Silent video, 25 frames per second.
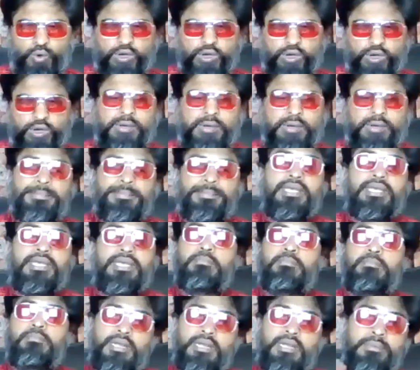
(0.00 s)
உங்க
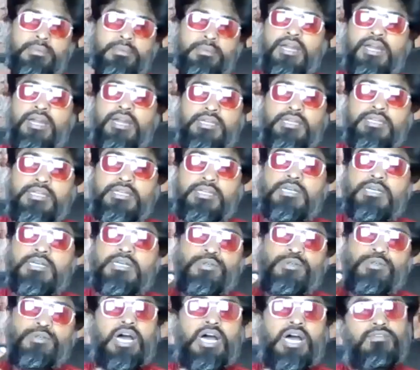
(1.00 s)
மாமியார் மருமகளா
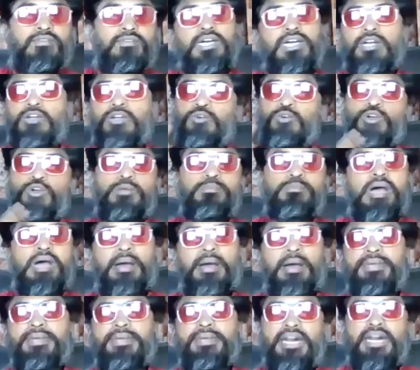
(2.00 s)
இருக்கும்போது அவங்களுக்கு ஒரு
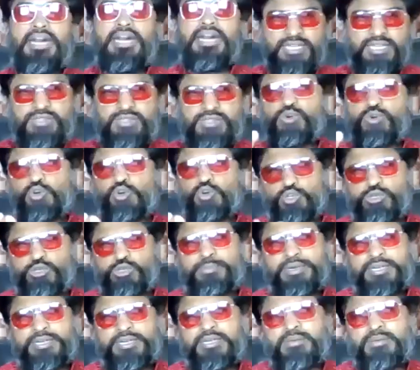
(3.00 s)
மாமியார் இருந்து எதுவும்
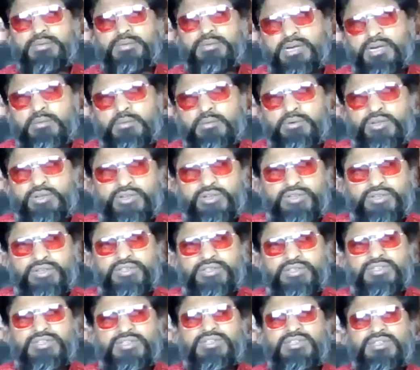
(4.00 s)
கொடுமை பண்ணியிருப்பாங்க
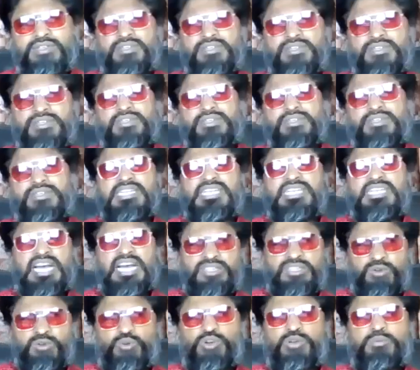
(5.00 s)
பிறகு
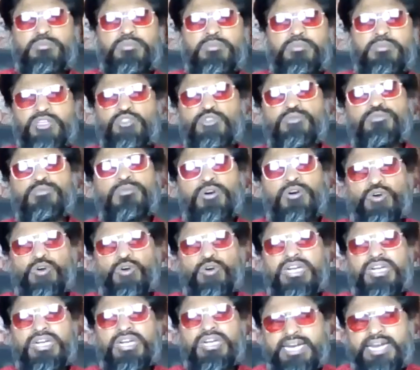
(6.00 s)
அந்த கொடுமையெல்லாம் சும்மா
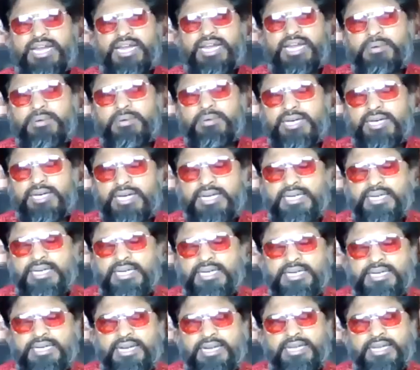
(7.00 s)
அவங்கள்ட்ட ட்ரையல்
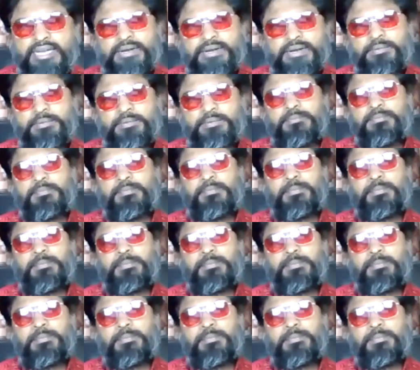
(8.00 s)
பார்க்குறாங்கன்னு நினைக்கிறேன்